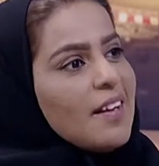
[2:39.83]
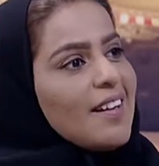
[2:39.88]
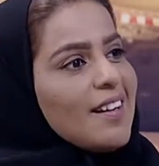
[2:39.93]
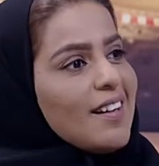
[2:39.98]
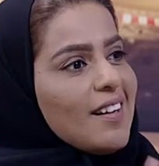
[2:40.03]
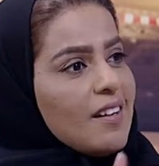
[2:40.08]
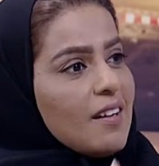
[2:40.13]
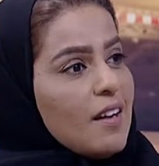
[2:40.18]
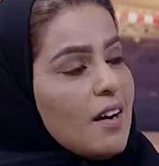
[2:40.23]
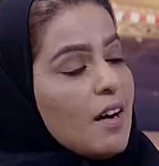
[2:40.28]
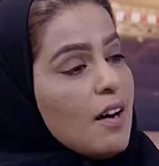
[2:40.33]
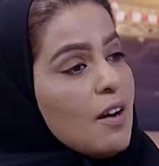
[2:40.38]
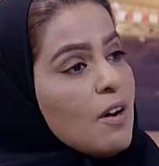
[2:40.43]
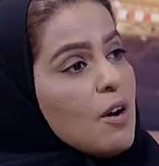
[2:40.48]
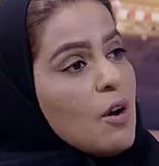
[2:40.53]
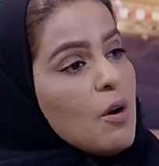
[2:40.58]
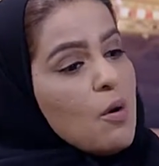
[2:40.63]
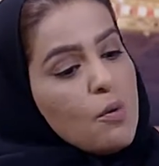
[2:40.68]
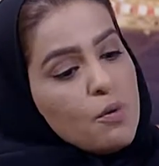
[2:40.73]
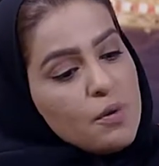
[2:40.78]
القراءة
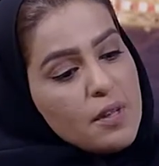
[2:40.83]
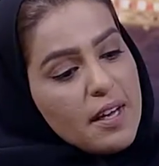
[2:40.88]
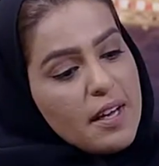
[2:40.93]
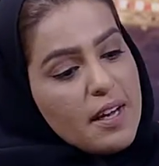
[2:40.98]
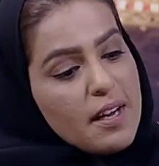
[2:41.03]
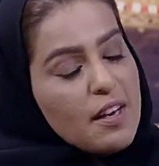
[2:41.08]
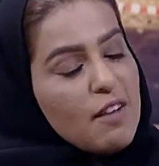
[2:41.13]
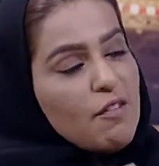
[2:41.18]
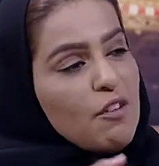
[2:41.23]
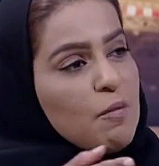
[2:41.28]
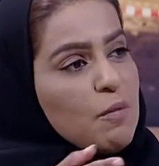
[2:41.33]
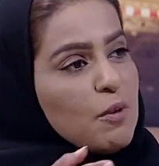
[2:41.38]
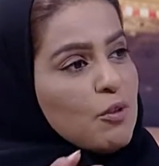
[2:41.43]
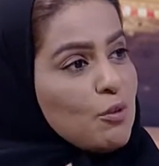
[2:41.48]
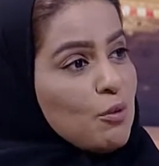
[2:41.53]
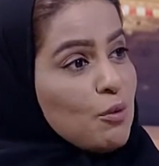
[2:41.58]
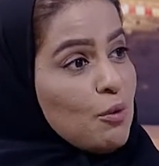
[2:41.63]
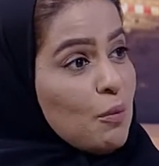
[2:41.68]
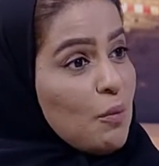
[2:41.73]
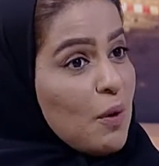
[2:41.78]
ودخلنا في
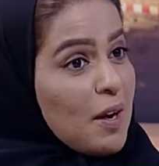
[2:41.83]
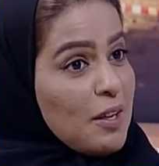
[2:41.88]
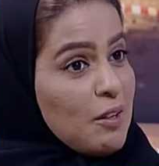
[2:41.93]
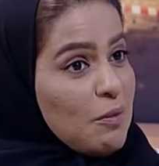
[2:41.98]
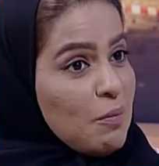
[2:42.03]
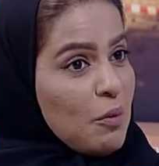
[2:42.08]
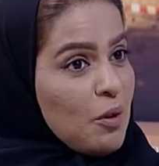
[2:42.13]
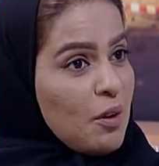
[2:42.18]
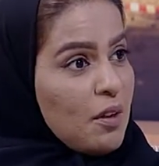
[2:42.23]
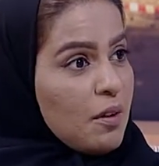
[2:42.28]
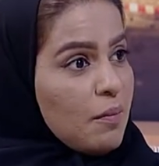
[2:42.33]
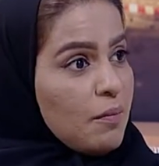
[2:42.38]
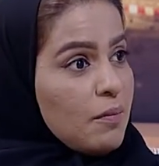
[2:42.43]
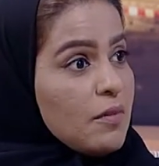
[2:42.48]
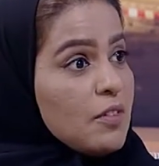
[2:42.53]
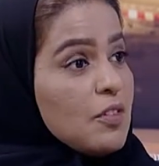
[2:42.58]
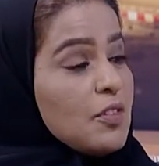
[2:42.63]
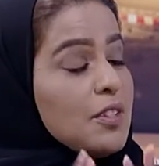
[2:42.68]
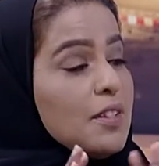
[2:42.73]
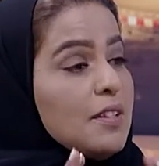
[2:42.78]
مشروع وايد مهم
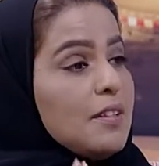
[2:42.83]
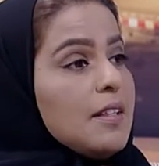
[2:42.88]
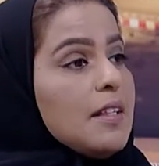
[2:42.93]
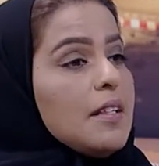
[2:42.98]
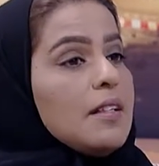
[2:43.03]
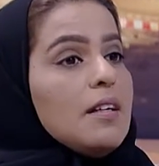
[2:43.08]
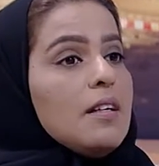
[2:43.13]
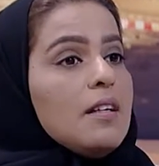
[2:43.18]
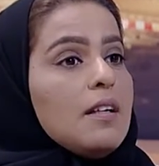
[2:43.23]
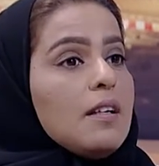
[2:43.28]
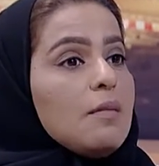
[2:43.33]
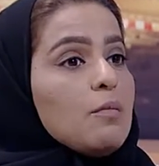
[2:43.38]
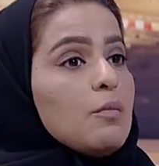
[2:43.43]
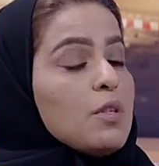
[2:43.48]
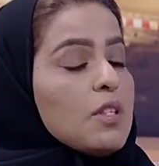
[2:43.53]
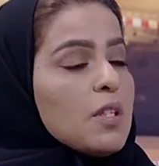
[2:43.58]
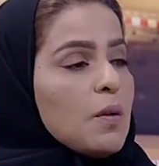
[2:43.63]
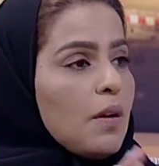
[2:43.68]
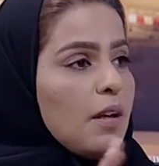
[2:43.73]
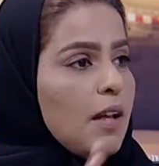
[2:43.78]
جدا على
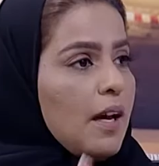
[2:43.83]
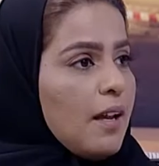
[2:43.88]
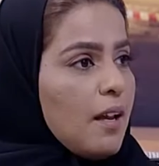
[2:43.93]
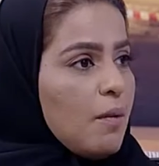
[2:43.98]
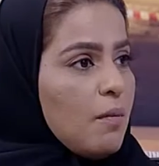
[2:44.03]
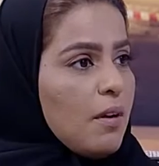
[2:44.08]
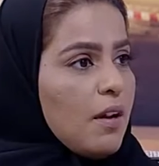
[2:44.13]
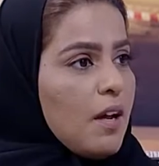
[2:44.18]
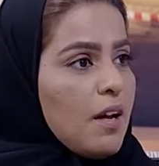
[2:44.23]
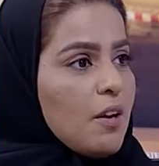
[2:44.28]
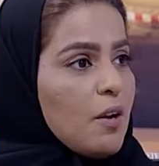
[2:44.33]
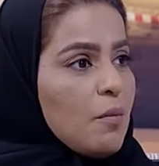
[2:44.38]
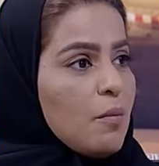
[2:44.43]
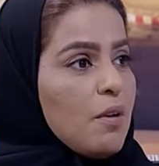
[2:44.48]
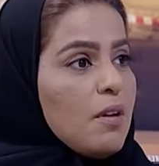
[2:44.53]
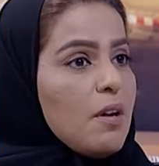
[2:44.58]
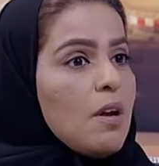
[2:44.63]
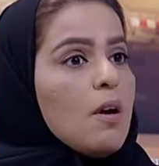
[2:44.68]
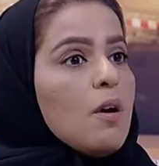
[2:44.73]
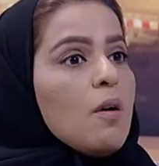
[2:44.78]
مستوى العالم
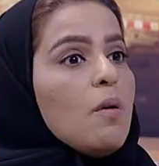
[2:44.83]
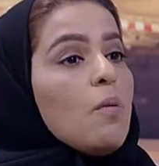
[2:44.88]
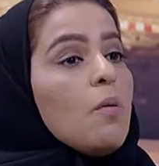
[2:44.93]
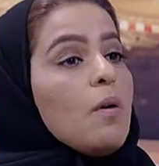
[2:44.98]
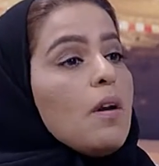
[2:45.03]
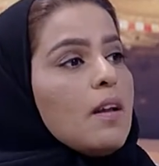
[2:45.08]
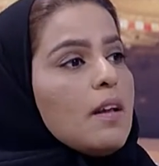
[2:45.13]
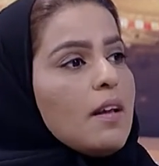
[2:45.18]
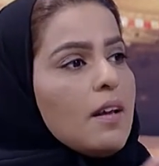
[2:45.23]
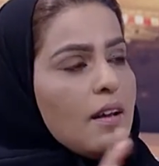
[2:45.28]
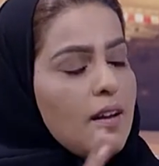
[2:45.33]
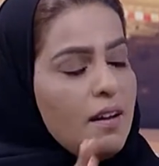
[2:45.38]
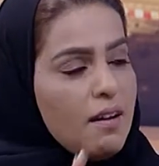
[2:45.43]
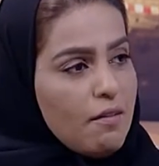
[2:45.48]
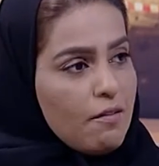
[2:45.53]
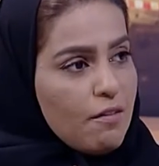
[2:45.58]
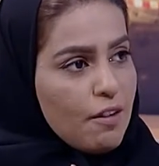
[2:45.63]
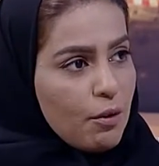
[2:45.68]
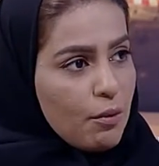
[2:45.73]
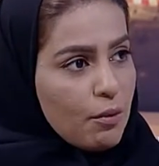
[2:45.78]
العربي والكل
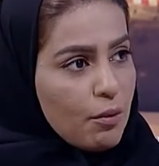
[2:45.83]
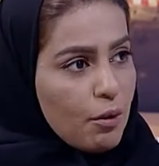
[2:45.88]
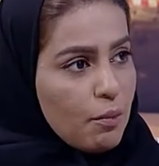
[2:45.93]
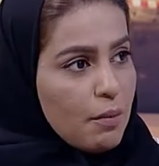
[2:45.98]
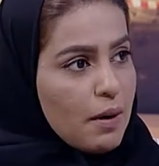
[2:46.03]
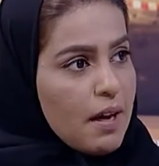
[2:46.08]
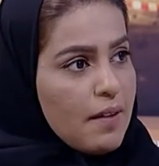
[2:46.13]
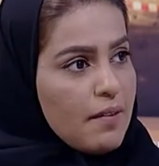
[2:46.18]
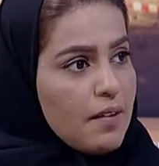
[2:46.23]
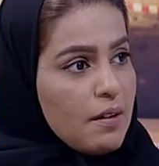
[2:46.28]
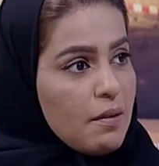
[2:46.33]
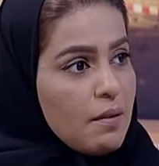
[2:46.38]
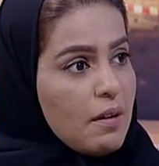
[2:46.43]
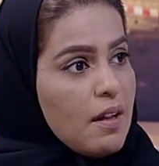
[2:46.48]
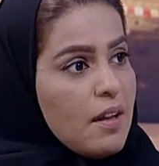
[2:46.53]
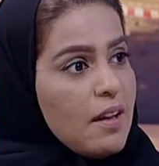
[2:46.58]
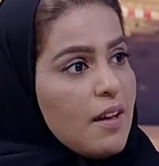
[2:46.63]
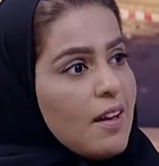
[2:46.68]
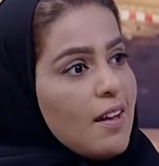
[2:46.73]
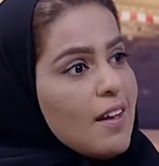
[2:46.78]
فخور بهذا
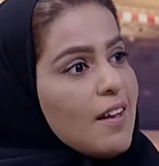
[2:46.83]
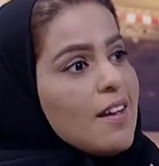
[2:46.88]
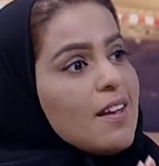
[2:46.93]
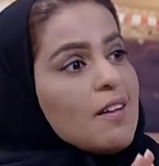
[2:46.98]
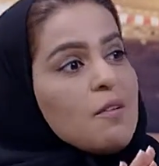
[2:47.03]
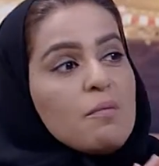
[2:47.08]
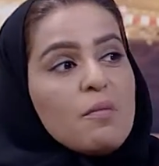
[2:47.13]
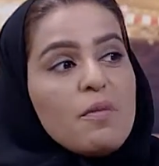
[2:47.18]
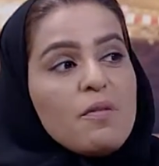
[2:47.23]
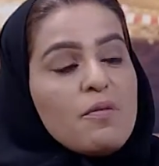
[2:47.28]
القراءة إيه،